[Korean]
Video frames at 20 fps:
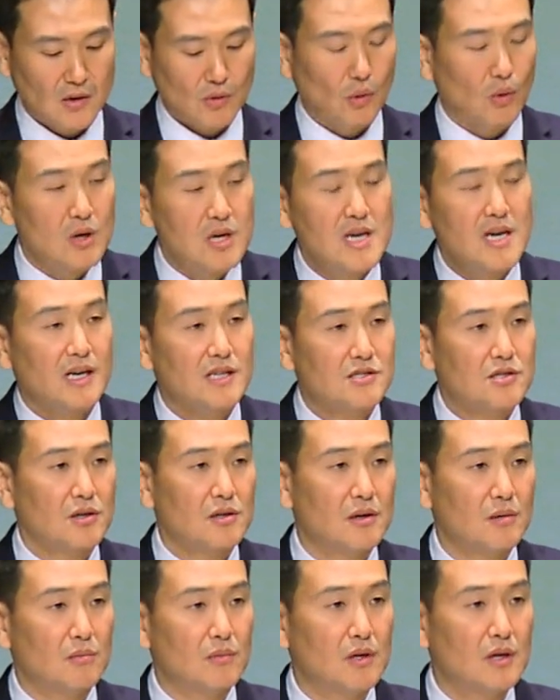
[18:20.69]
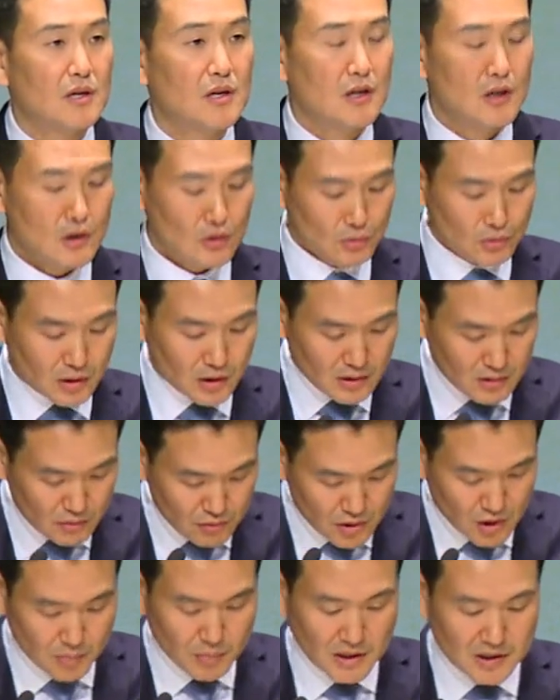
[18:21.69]
골리아처럼 우리를
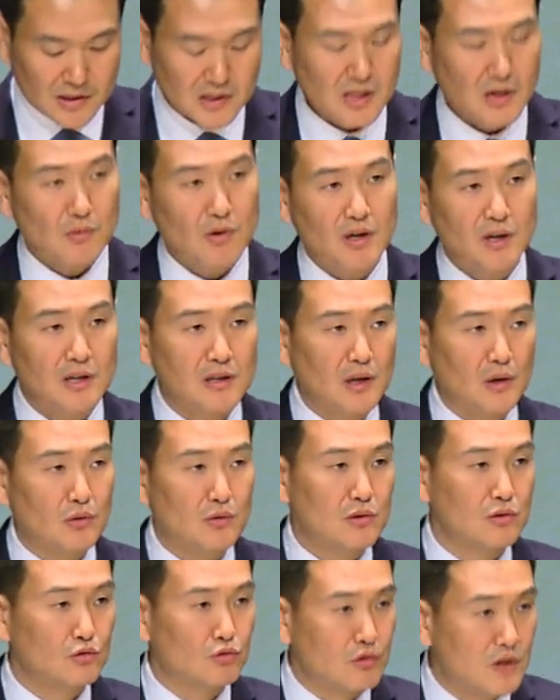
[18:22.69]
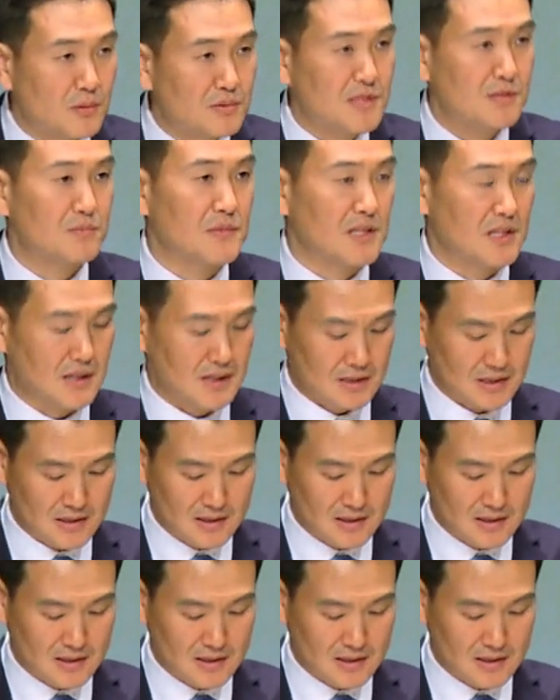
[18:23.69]
위협하는 상황에 때로는 두렵습니다.